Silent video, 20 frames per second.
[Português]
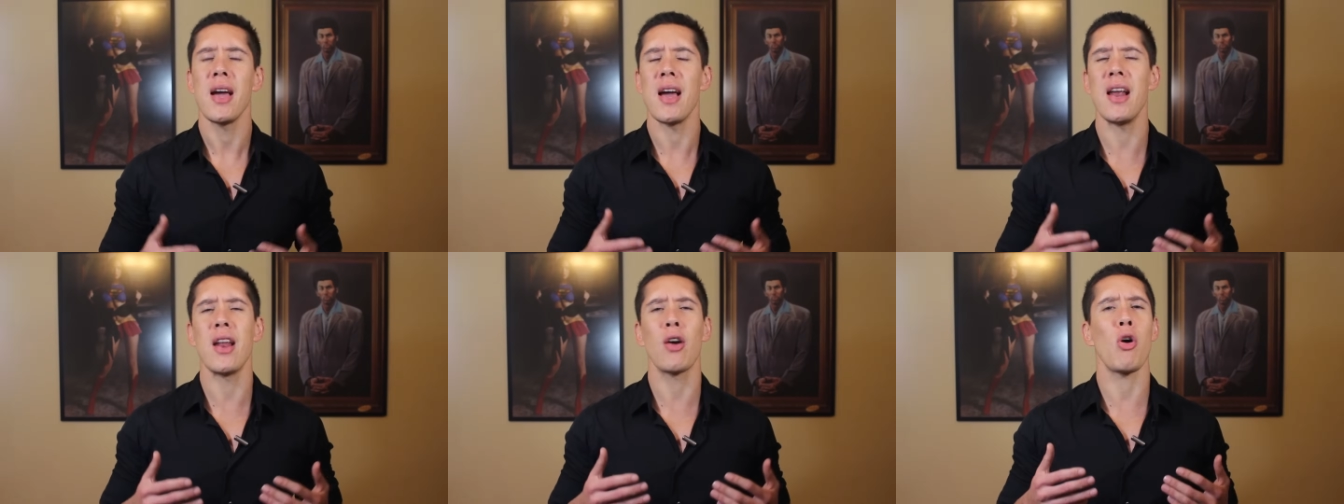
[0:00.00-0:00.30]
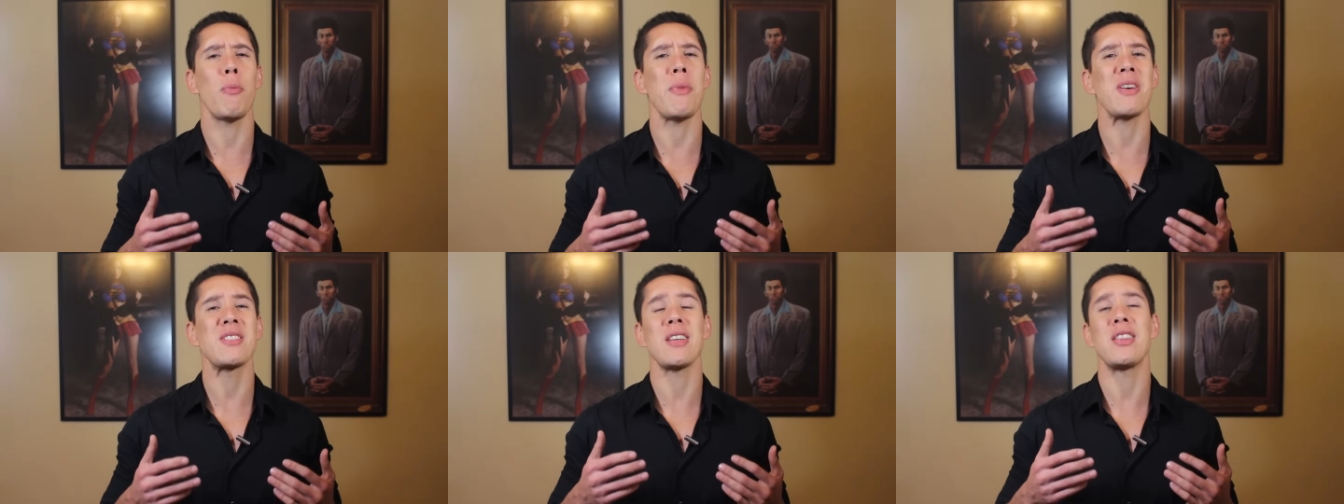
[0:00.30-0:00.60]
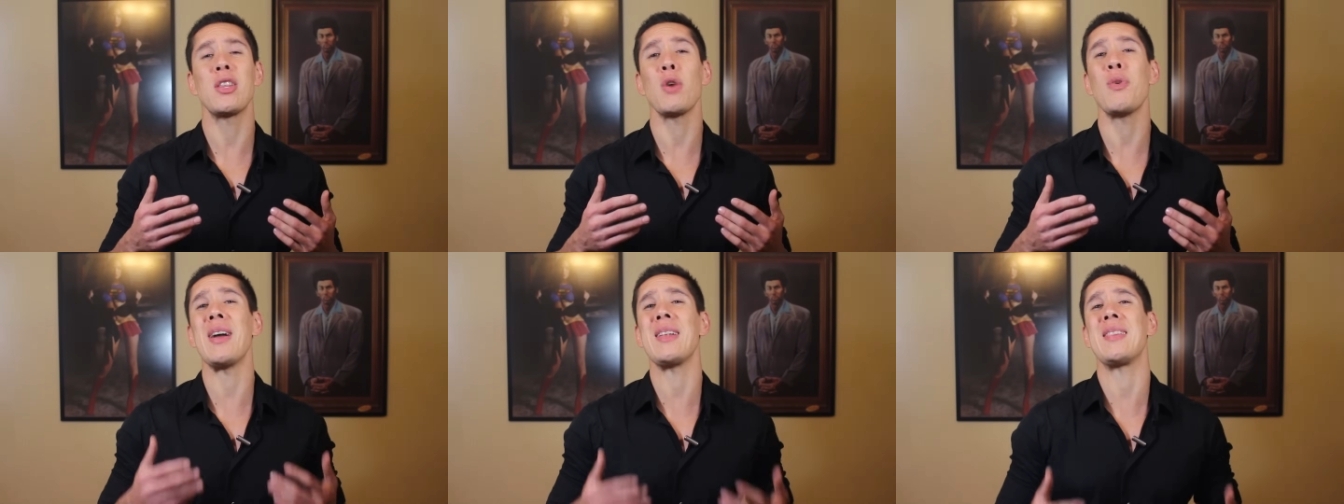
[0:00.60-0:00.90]
Ele começa a
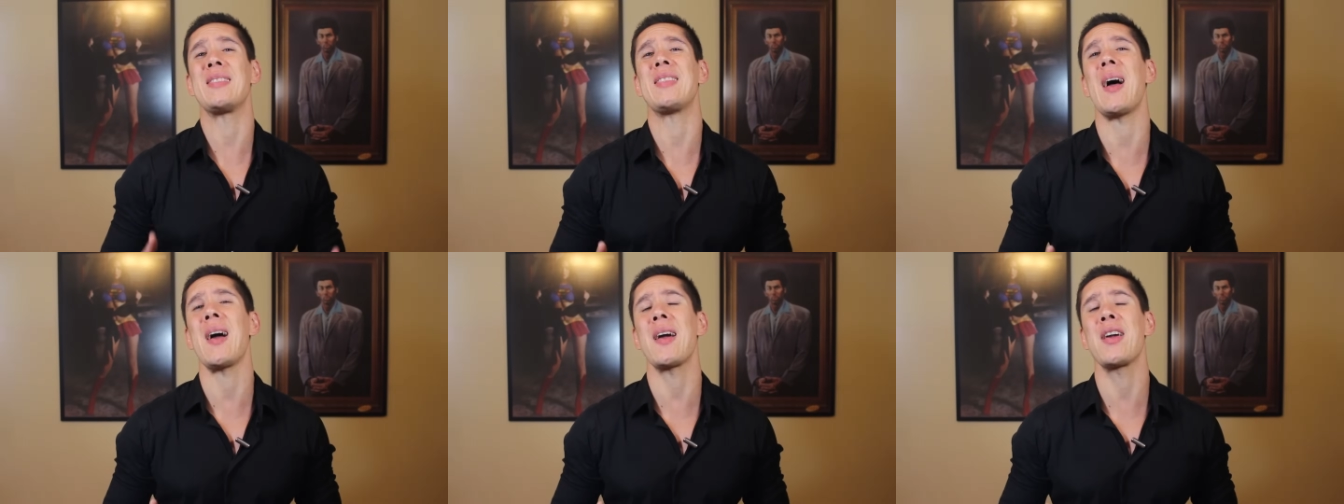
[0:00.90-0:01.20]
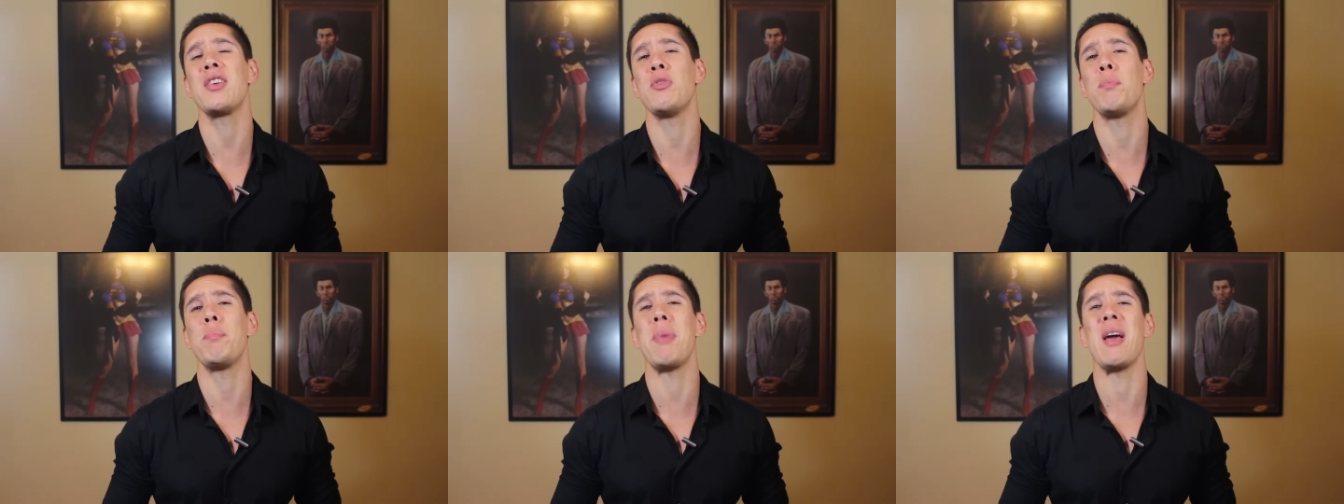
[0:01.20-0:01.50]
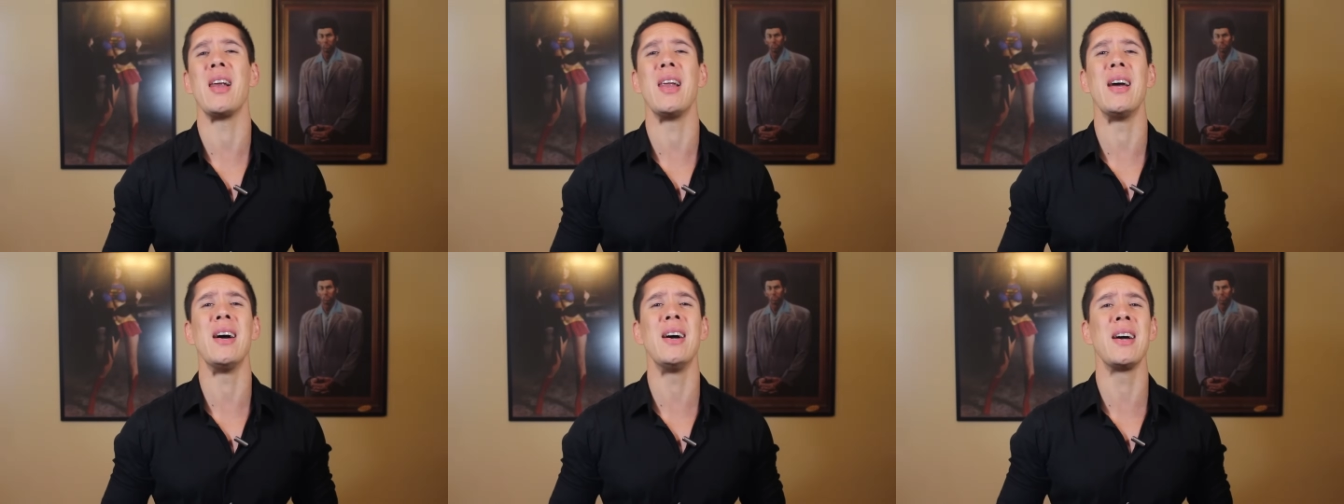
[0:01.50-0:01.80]
ter um ataque de
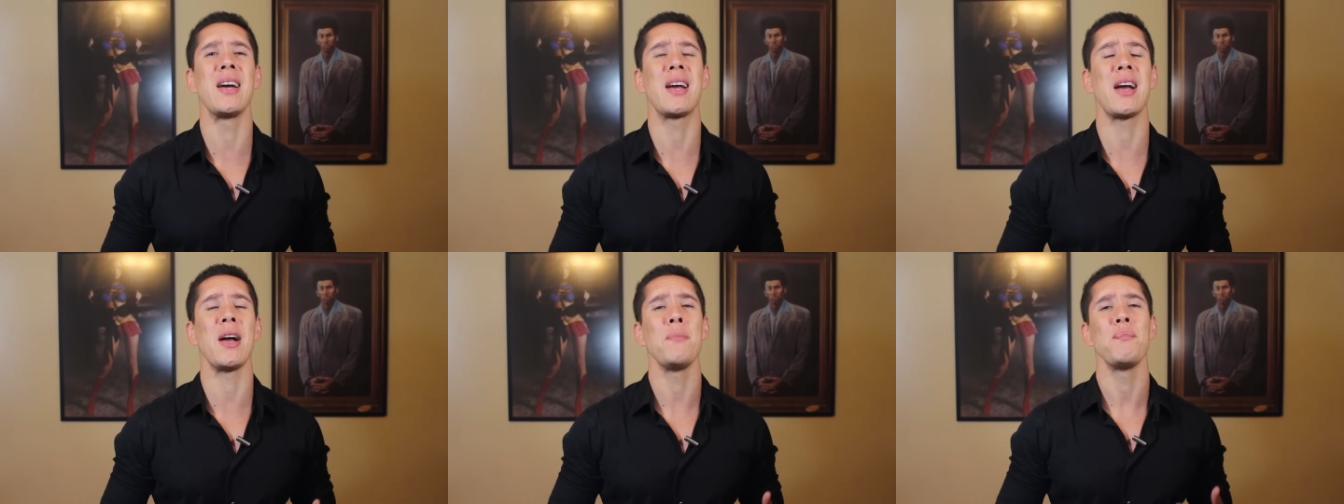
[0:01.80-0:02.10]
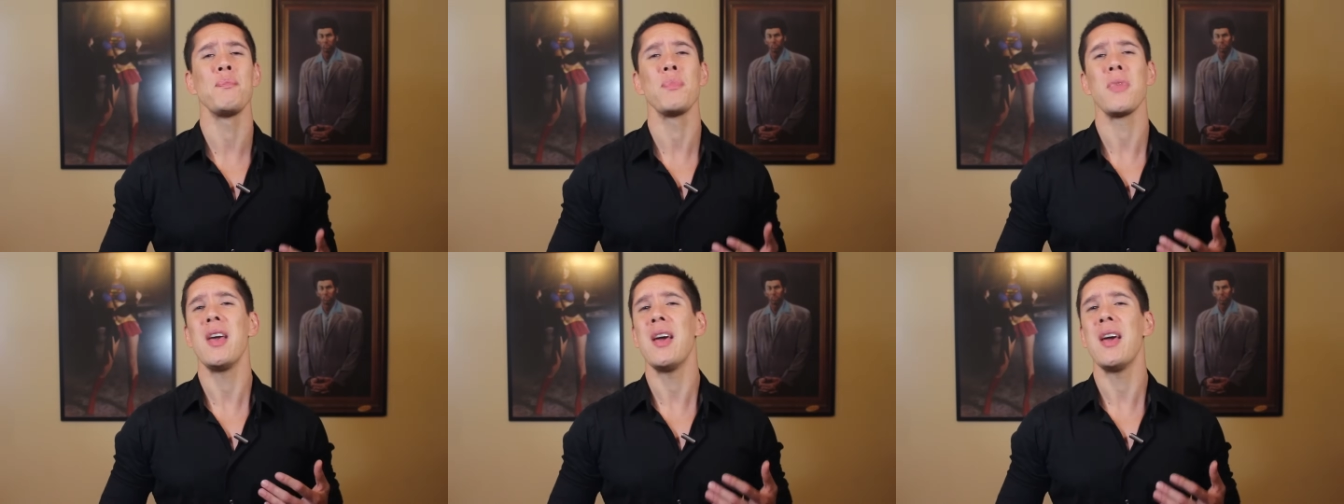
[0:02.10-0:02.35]
pelanca,